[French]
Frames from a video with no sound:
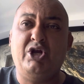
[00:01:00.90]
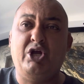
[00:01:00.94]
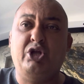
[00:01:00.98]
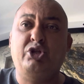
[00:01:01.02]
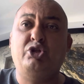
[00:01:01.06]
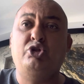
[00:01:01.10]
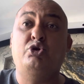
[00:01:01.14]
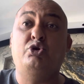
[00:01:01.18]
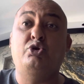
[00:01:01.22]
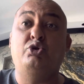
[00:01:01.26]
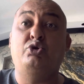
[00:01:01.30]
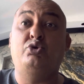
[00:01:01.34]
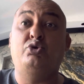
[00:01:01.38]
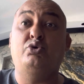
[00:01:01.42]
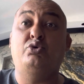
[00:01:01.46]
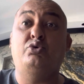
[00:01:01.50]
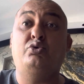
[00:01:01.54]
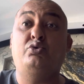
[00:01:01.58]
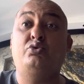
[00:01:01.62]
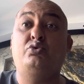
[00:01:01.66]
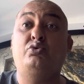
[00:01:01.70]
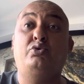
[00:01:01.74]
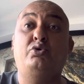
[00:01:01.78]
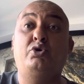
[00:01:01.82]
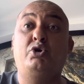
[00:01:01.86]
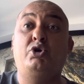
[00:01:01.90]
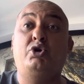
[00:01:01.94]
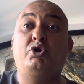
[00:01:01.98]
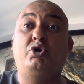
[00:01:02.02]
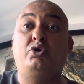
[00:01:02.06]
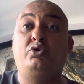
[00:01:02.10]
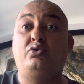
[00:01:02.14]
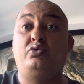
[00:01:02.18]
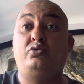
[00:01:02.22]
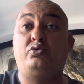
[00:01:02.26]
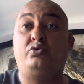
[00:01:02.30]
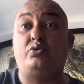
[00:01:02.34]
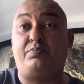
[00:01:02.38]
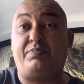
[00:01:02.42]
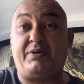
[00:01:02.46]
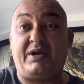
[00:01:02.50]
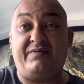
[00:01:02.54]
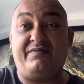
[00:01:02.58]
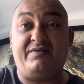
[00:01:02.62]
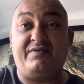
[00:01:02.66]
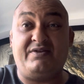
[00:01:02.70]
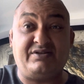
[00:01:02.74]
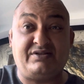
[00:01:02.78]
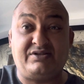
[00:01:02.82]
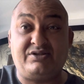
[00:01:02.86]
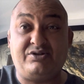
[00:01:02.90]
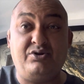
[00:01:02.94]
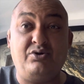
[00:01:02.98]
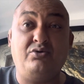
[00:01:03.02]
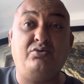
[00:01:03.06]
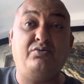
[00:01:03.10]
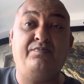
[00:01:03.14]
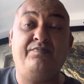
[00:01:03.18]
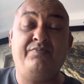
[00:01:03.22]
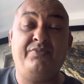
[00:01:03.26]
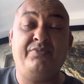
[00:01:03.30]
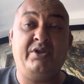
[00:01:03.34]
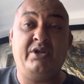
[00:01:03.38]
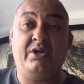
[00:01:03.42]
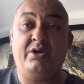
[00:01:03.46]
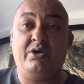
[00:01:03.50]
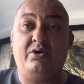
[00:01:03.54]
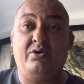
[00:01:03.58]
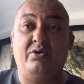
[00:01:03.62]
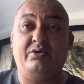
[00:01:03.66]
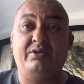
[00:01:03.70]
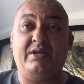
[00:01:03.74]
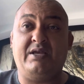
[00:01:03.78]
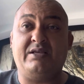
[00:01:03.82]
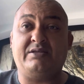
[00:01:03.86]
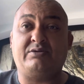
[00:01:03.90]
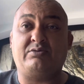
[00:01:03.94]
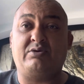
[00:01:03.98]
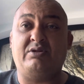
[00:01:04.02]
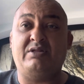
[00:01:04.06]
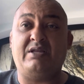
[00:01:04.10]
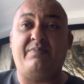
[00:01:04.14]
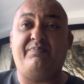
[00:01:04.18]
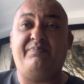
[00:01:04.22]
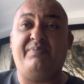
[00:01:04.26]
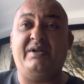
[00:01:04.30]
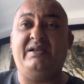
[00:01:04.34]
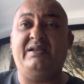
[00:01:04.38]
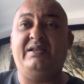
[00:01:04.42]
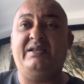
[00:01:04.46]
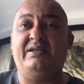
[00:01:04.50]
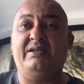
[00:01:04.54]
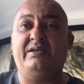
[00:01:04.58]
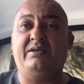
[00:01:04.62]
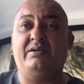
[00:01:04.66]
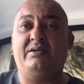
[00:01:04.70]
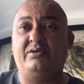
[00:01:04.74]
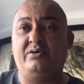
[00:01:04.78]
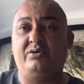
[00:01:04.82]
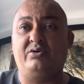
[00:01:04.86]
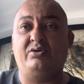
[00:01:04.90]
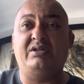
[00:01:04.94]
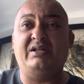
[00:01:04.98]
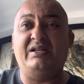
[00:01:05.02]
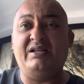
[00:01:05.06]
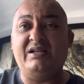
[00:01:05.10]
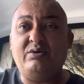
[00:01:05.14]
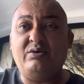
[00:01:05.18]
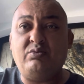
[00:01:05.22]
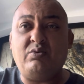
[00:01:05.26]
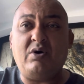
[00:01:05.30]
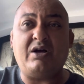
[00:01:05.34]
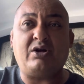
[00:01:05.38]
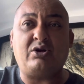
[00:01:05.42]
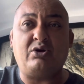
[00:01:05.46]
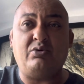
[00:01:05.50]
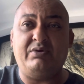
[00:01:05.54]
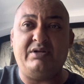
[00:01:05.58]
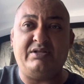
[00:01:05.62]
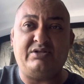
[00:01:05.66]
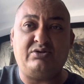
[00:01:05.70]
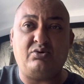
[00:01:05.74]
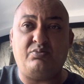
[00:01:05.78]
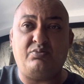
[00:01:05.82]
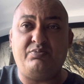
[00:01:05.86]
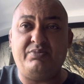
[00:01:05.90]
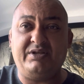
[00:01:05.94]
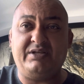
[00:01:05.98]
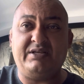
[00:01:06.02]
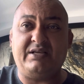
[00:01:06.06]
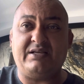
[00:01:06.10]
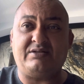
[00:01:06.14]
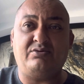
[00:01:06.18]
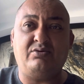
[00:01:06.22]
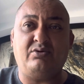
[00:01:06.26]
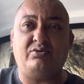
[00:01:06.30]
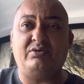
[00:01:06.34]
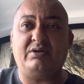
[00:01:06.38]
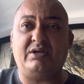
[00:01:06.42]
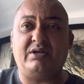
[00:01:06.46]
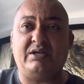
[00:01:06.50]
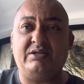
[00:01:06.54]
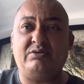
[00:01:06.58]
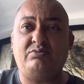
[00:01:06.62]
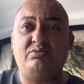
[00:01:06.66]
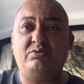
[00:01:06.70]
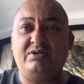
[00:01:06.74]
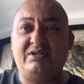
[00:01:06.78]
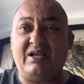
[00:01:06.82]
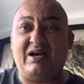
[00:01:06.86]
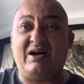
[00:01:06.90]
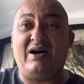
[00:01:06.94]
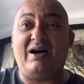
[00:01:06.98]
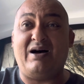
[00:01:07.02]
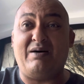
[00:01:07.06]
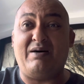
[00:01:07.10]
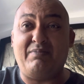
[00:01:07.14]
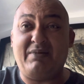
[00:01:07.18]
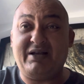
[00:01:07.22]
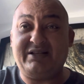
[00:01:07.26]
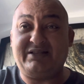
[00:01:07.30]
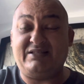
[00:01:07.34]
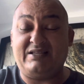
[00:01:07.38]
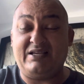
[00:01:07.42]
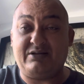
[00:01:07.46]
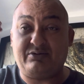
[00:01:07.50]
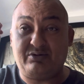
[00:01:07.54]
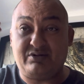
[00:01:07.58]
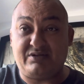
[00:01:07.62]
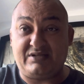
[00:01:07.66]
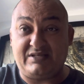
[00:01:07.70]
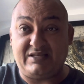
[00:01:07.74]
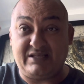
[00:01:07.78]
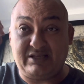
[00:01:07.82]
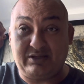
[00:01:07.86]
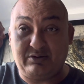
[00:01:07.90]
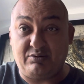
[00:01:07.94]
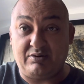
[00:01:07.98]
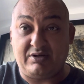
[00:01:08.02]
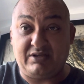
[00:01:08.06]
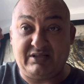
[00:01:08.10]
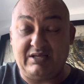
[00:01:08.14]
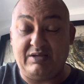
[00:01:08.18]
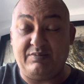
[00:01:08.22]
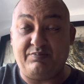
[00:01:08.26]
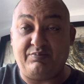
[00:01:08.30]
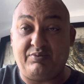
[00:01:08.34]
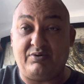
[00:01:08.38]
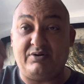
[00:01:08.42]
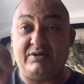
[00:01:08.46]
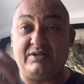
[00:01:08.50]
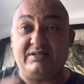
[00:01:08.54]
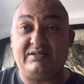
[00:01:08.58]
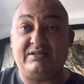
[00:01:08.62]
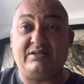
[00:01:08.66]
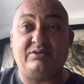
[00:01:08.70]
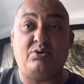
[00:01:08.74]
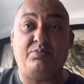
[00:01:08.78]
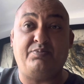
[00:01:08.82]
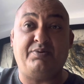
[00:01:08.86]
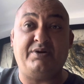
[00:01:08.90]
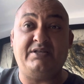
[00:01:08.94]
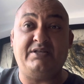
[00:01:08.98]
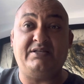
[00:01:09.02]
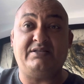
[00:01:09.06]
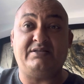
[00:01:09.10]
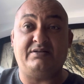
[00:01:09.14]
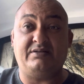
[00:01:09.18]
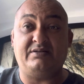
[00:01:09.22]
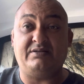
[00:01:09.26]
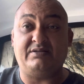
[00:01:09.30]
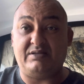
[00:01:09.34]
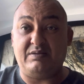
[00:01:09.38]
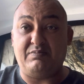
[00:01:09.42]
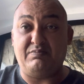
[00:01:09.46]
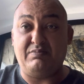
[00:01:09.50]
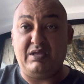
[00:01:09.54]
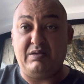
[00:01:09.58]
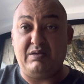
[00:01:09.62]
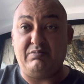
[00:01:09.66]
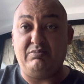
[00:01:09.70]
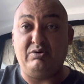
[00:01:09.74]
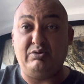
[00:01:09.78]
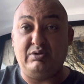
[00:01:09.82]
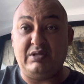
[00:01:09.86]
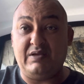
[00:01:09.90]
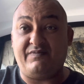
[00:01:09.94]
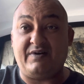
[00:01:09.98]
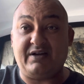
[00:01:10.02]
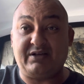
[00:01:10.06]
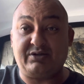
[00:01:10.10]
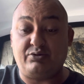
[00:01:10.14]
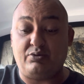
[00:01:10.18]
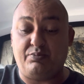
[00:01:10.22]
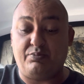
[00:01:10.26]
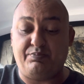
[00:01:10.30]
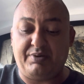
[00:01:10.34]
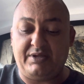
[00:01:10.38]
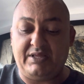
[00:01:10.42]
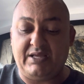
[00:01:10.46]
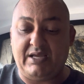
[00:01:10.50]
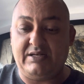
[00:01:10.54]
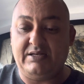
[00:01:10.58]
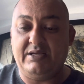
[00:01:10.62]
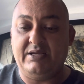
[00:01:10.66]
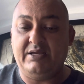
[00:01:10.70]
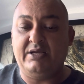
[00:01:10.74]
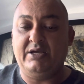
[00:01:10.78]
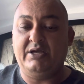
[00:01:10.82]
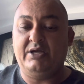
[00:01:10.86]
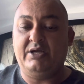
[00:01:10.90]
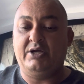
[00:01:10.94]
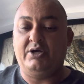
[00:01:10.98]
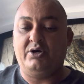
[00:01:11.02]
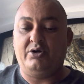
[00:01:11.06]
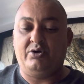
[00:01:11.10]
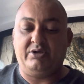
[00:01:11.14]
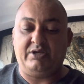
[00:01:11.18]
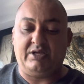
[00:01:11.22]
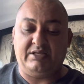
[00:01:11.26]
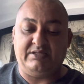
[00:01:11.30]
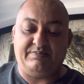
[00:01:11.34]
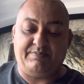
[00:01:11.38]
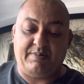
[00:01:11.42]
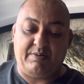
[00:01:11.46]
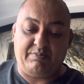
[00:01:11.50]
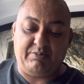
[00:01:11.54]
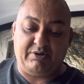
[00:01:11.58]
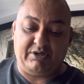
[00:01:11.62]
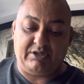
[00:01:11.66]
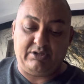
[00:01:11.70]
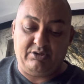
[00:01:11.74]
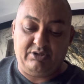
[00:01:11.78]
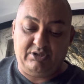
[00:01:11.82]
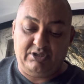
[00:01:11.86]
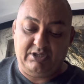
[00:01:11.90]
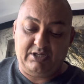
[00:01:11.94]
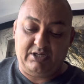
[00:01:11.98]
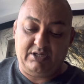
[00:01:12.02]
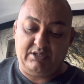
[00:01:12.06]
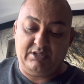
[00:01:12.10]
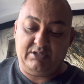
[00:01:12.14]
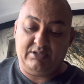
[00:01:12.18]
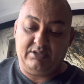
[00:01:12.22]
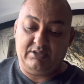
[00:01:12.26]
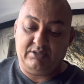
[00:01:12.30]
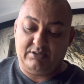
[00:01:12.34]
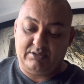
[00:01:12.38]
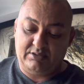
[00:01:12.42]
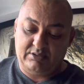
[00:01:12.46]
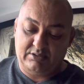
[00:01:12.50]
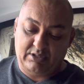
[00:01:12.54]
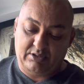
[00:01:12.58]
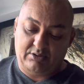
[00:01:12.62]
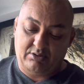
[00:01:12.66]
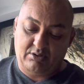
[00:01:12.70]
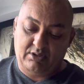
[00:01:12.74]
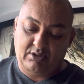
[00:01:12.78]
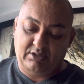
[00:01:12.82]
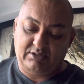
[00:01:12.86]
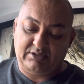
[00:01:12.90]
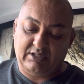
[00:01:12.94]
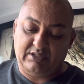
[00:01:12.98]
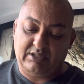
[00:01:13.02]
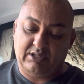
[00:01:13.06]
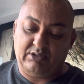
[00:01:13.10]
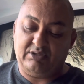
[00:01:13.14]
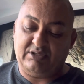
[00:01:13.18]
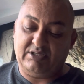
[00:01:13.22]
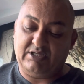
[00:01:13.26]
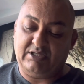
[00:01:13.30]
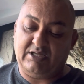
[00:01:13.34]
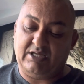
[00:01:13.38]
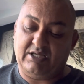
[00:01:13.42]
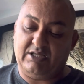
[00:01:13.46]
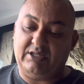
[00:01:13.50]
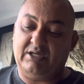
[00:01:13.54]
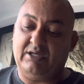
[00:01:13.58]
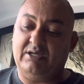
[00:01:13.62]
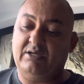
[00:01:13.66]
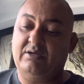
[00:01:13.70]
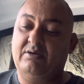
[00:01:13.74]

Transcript: de, prévention, on a ce qu'on appelle des, lois comme les obligations de résultats en matière de sécurité pour les entreprises. C'est même une infraction pénale. Regardez, c'est pas moi qui le dis, hein. D'accord Ça date de cette année.